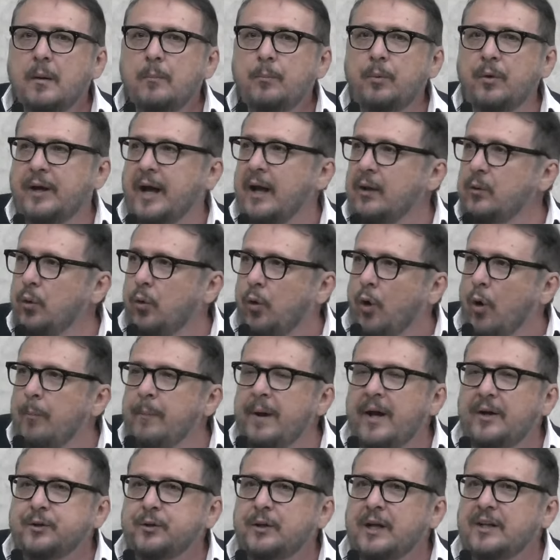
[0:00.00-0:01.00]
porque no
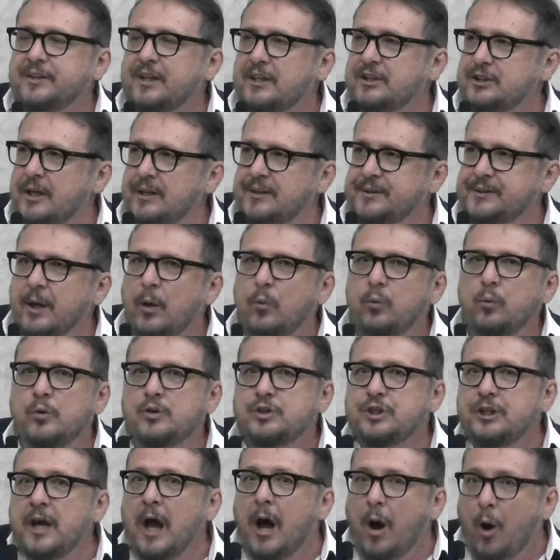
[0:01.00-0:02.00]
começo dessa gestão não
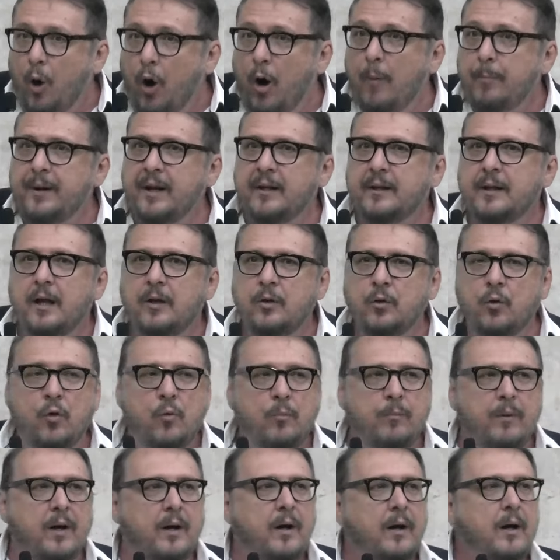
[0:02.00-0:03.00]
tinha obra
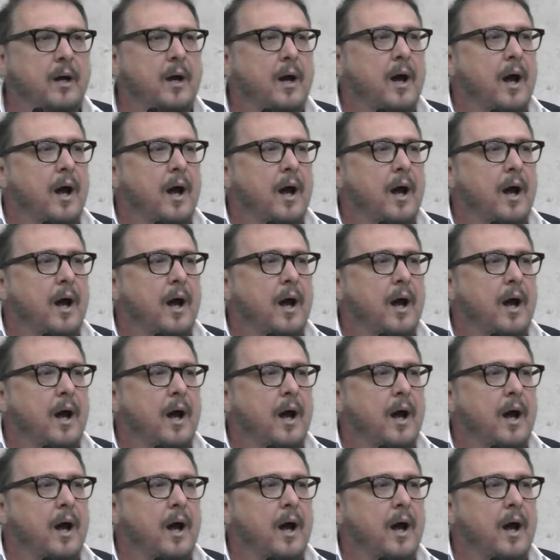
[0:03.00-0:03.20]
nenhuma,